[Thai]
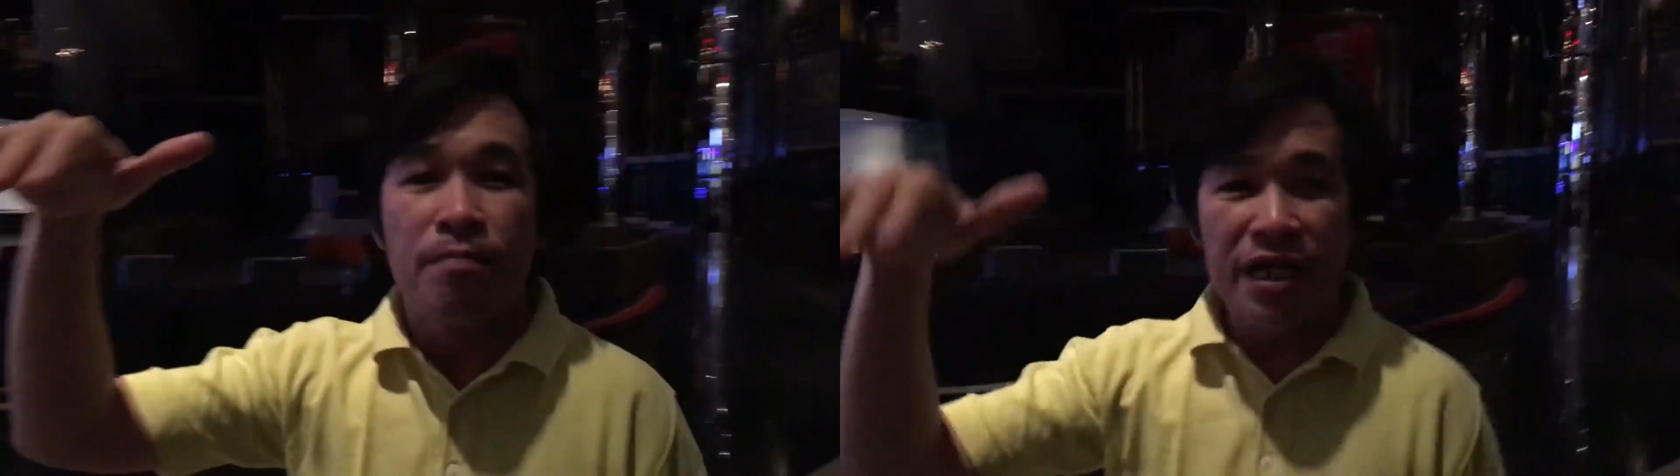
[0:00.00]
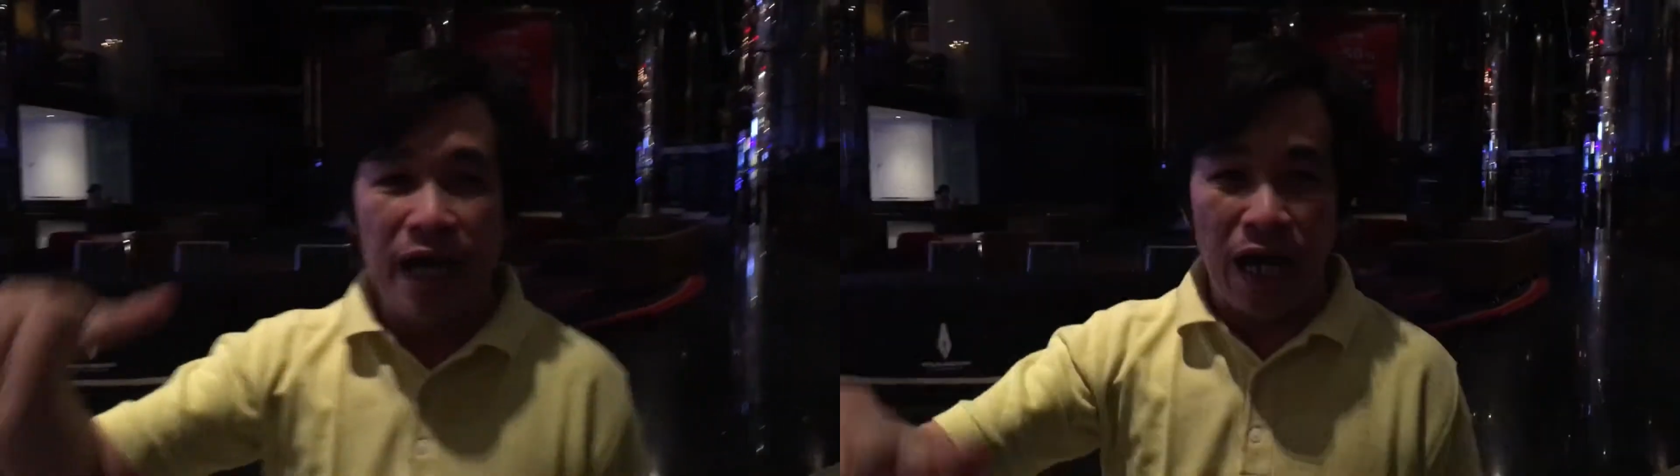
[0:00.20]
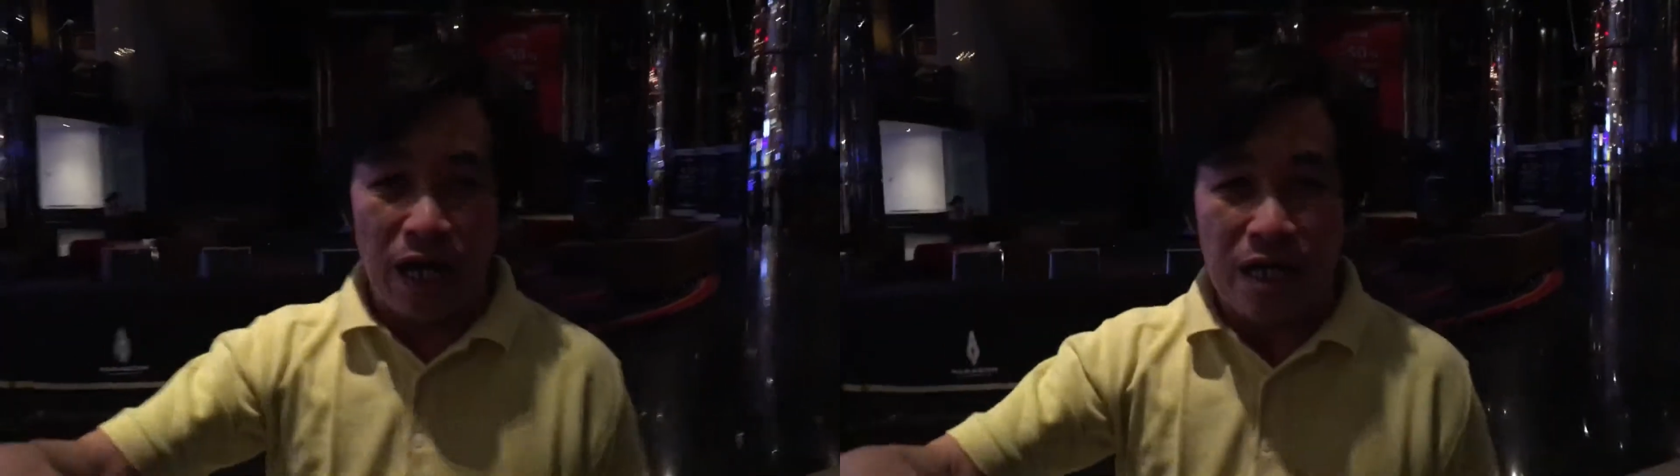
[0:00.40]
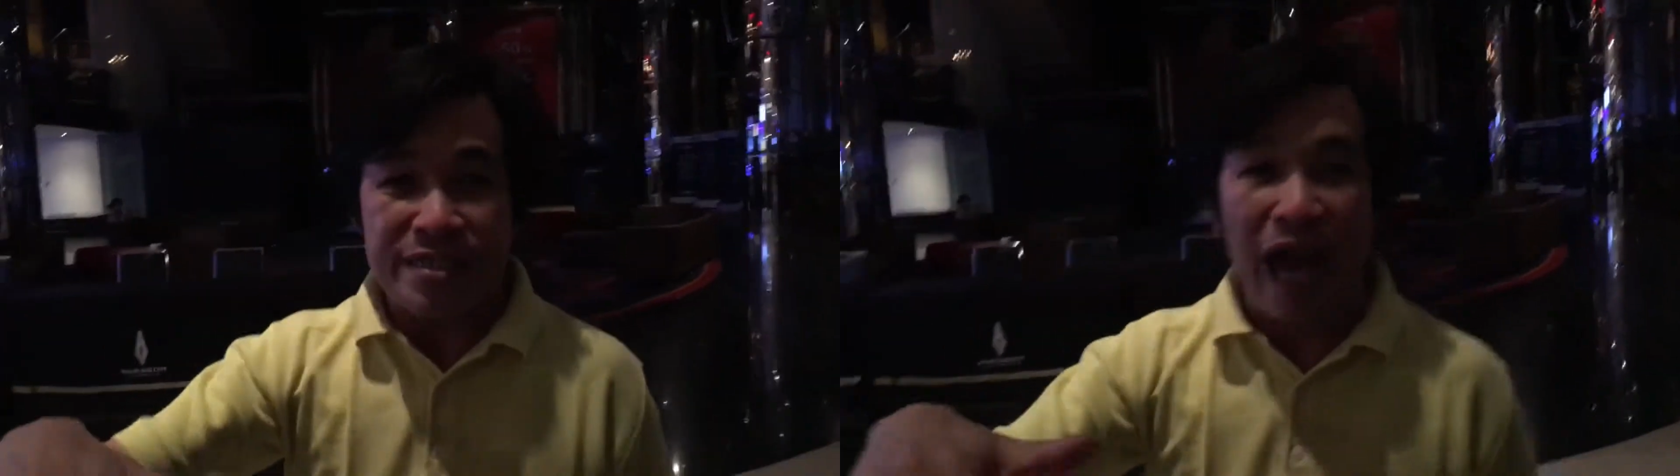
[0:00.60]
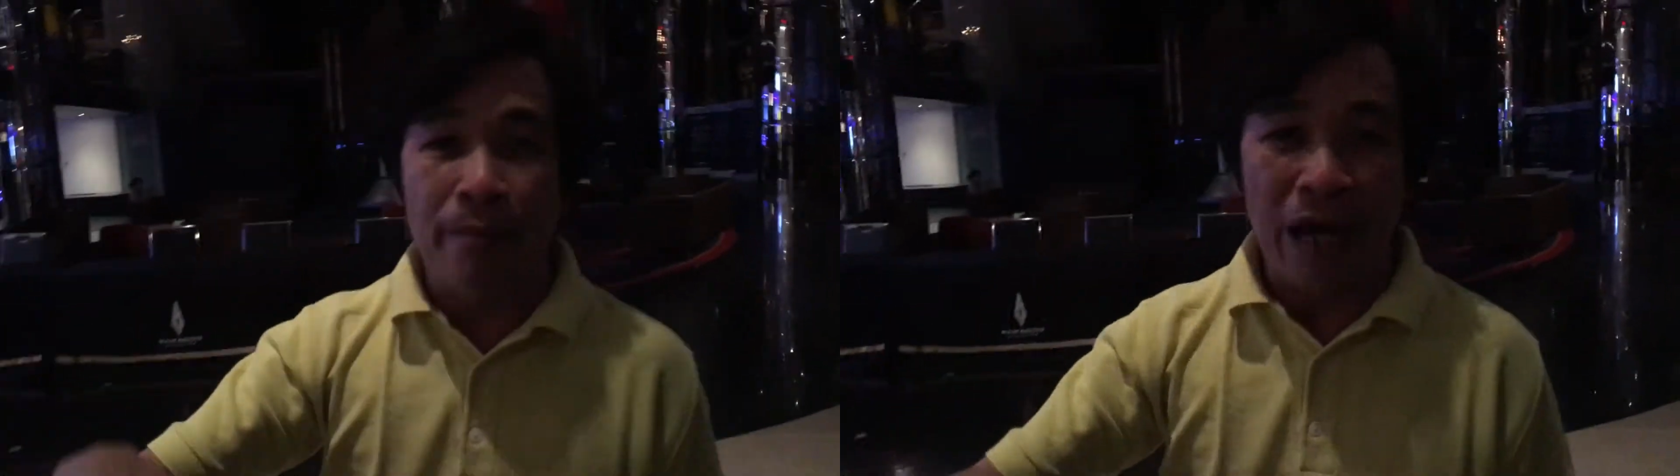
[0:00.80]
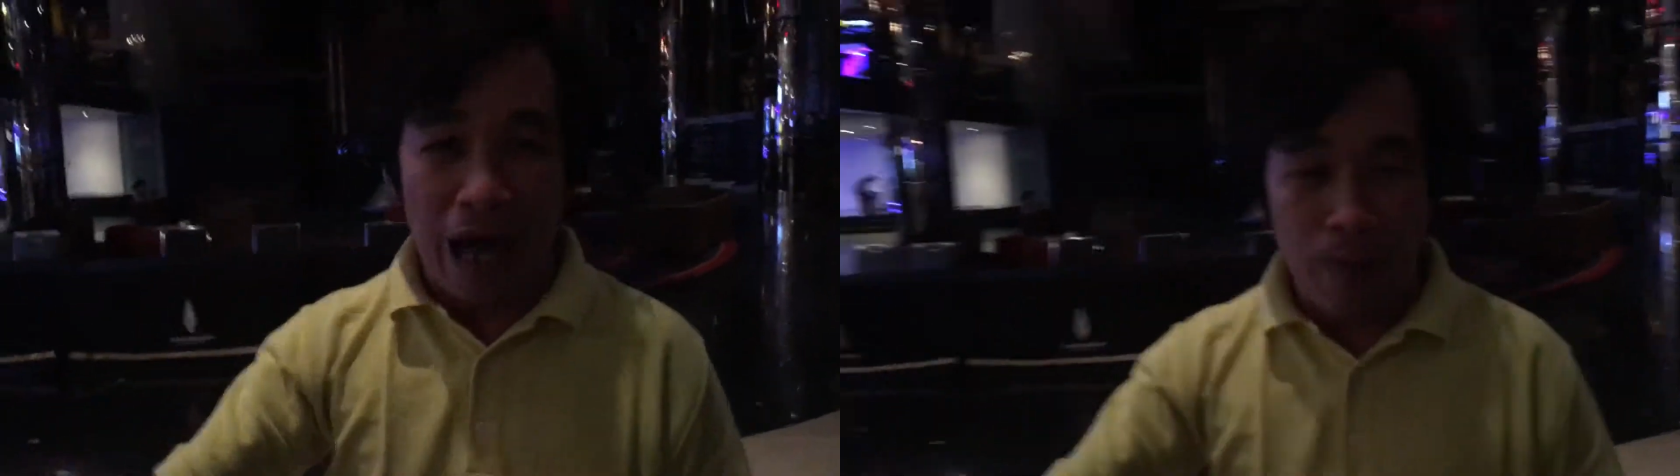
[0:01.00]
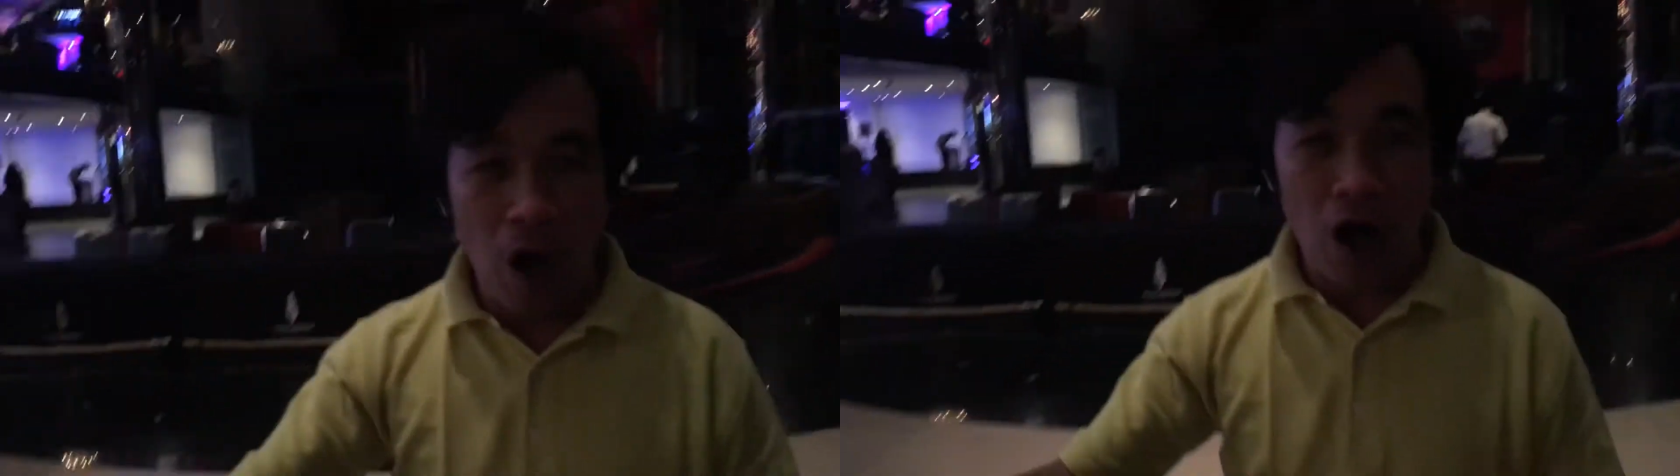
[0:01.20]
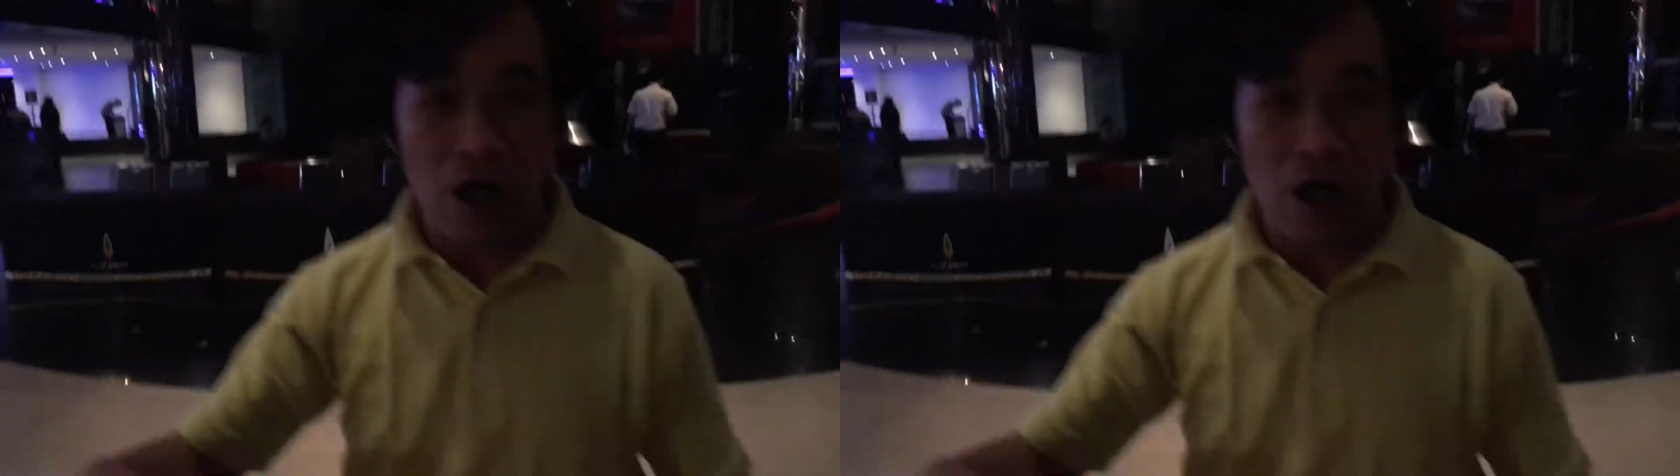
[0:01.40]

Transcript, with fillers: เพื่อตามหาพ่อ